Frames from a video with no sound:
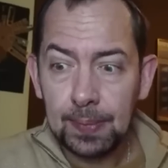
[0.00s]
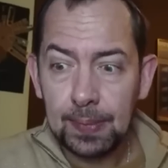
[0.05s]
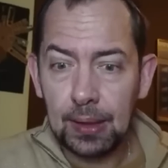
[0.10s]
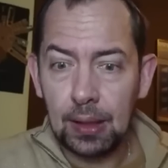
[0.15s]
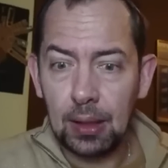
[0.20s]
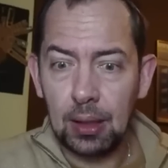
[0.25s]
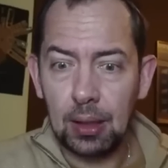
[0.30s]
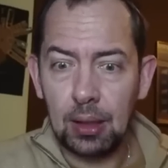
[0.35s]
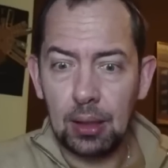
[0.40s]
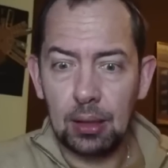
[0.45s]

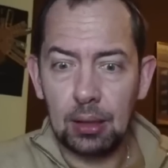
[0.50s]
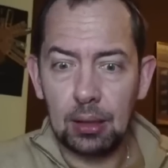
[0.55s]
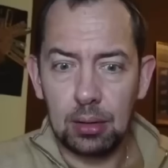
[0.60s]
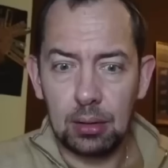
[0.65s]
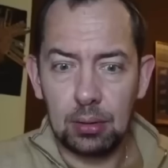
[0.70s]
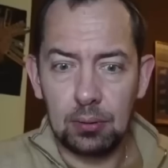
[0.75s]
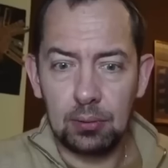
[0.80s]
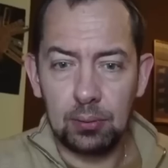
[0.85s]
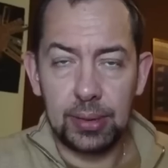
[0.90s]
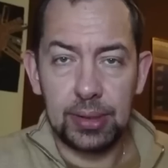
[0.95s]

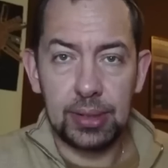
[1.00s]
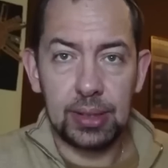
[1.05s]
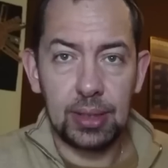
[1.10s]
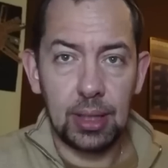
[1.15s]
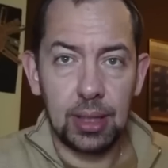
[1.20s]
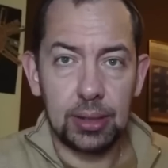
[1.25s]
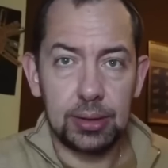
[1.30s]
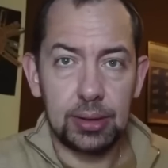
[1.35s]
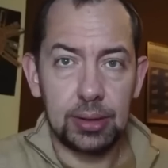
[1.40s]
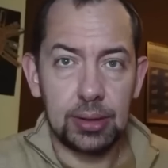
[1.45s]
а в
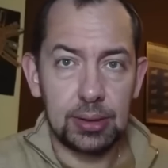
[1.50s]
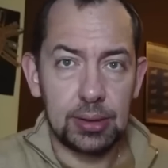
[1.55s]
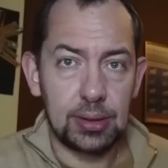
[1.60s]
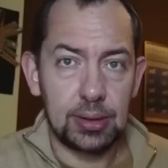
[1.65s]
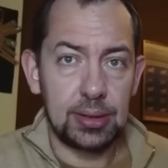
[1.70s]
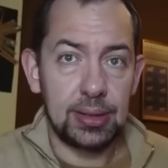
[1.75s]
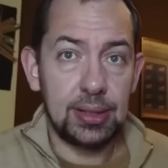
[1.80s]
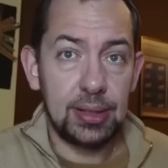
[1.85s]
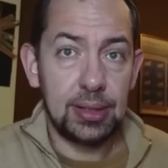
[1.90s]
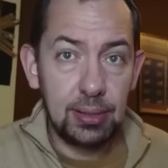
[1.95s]
бригаде
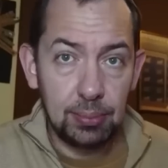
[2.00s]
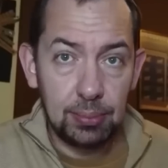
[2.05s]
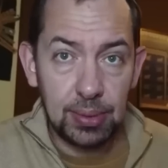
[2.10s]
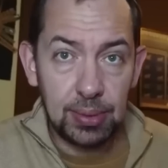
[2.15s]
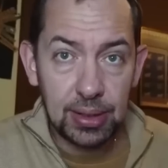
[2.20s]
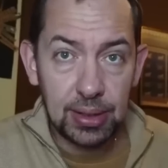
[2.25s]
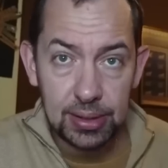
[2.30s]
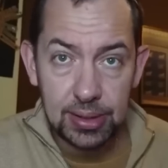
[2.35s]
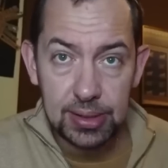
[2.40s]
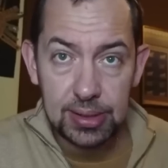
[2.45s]
три
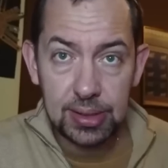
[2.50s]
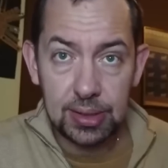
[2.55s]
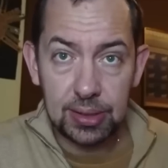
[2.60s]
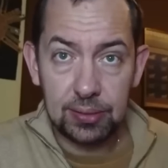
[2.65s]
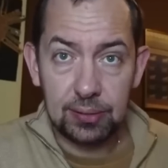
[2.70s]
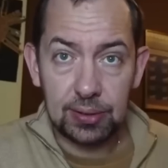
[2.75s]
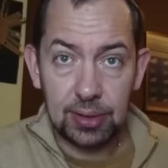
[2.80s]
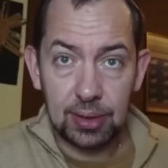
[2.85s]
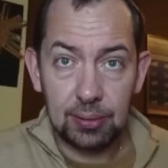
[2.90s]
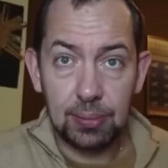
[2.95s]

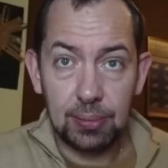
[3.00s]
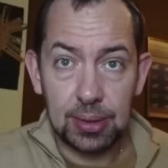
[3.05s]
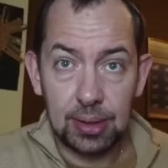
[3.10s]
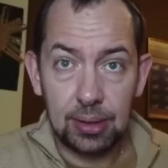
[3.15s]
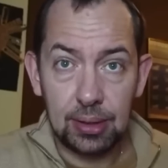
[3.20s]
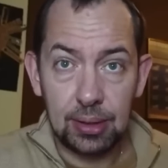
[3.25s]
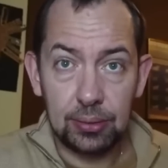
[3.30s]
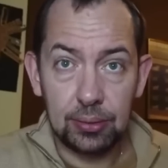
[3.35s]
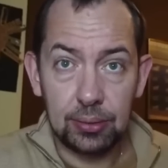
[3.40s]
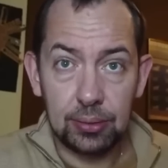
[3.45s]
механизированных
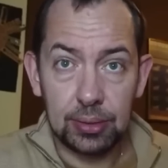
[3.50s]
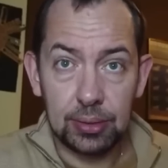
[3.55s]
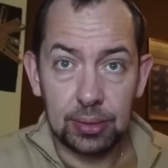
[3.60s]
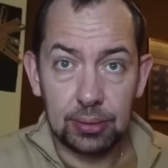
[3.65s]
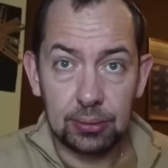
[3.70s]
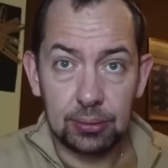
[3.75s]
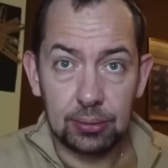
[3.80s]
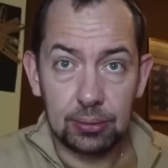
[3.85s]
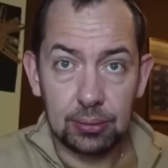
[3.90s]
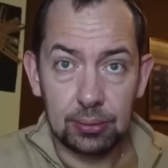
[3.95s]

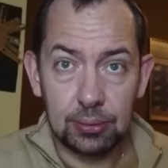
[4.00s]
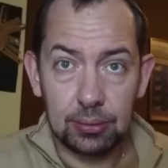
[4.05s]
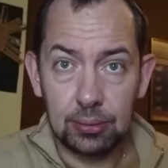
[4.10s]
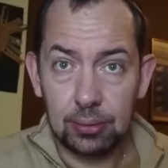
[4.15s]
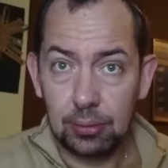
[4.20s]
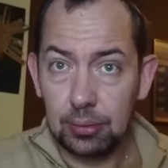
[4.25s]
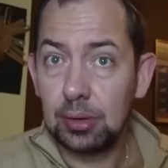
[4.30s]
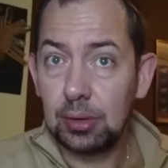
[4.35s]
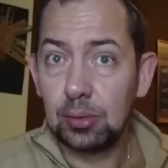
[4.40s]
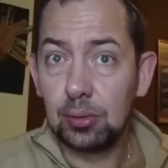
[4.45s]
батальона,
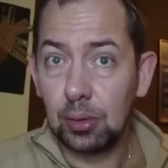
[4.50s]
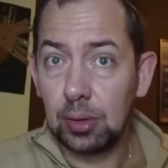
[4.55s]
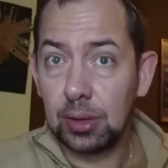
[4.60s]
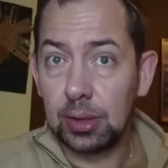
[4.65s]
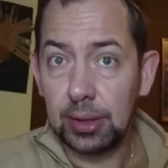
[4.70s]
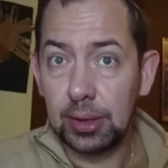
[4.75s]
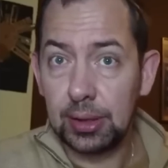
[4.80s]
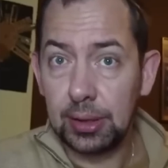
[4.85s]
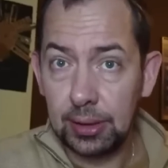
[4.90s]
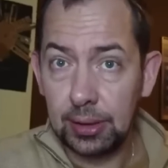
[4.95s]
ну не
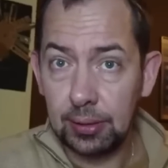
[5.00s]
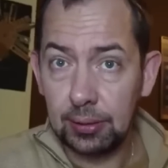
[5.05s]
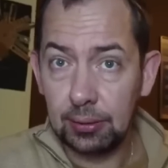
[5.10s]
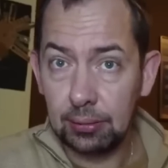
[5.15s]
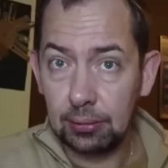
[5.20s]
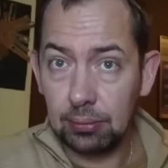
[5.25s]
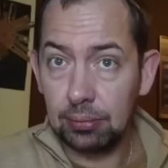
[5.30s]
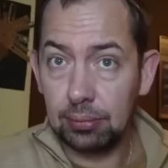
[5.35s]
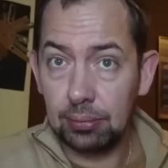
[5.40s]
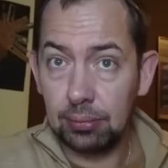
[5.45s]
только э,
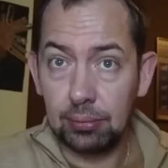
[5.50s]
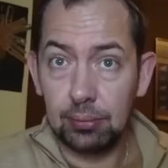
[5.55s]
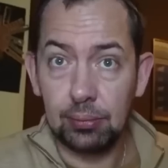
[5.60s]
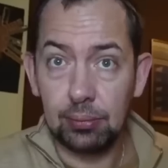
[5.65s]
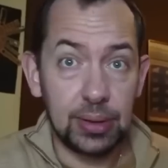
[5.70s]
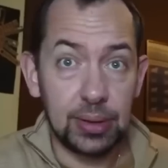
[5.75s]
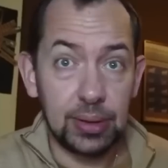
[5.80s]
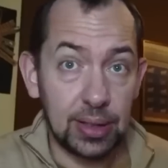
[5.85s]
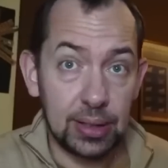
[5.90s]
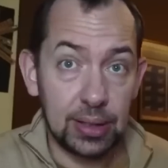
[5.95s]

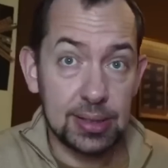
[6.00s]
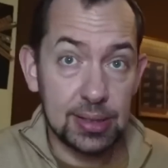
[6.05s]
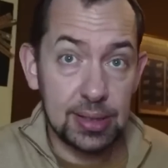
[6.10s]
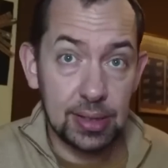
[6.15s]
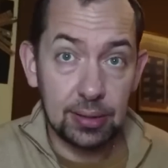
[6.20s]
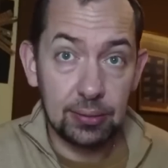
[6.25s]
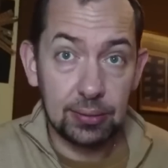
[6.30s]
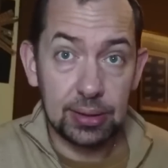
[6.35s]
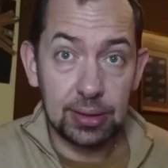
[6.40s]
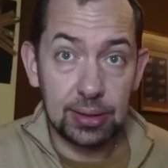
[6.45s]

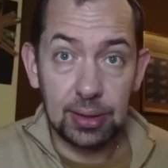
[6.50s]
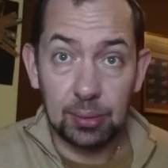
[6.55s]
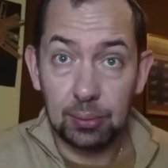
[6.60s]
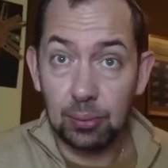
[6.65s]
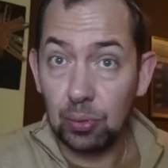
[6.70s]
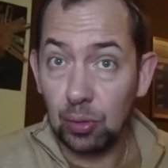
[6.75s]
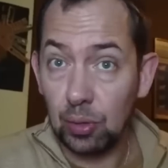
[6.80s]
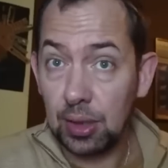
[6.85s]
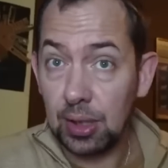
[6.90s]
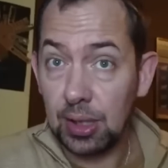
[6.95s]
механизированные, там
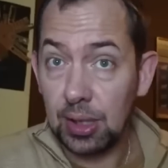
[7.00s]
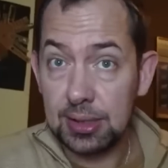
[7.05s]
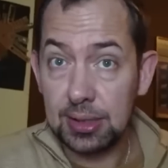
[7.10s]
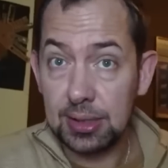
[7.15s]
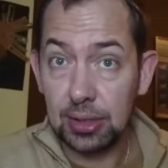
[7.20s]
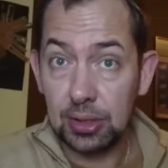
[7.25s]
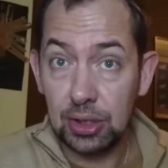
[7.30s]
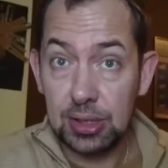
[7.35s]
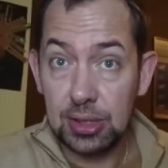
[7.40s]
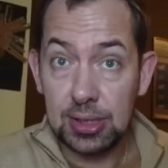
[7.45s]
много
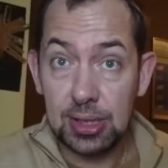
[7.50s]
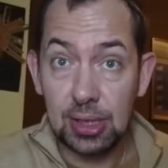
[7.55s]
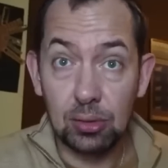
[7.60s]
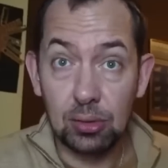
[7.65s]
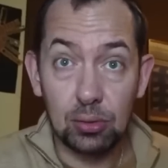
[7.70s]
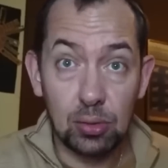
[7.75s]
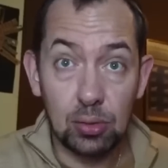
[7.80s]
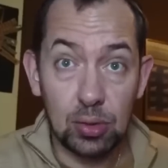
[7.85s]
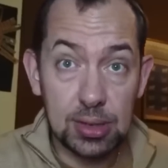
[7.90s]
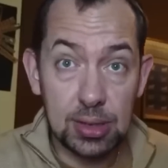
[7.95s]
разных частей, но
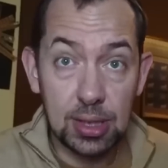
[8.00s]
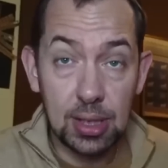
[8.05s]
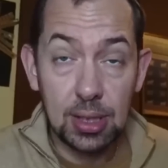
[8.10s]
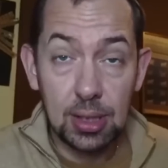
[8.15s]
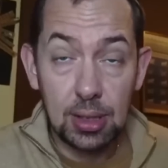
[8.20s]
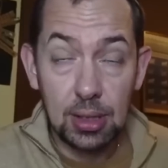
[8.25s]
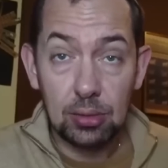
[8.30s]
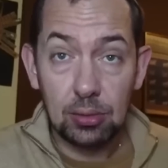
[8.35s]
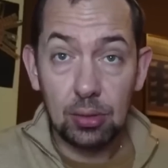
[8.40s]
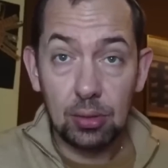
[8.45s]
ну, то есть
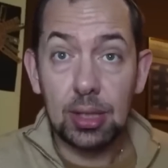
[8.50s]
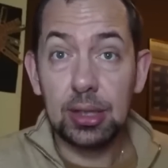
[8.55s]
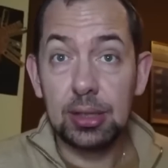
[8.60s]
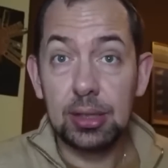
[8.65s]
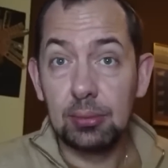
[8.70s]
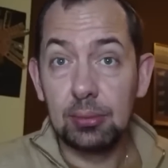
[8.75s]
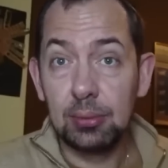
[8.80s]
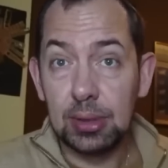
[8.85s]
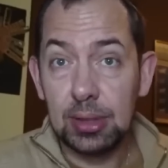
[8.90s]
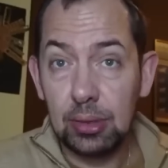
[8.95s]
только
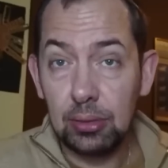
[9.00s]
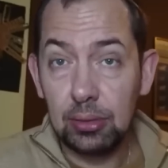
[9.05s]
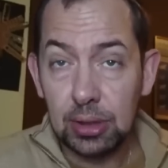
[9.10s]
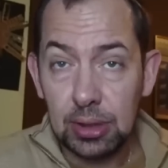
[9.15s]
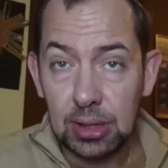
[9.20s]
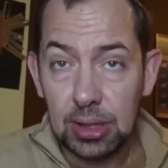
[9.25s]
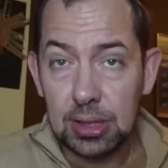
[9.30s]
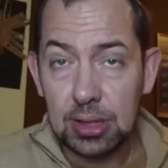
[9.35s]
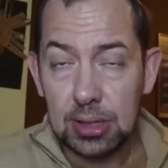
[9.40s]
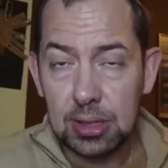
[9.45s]
один батальон
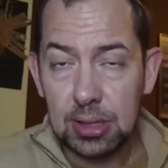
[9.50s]
это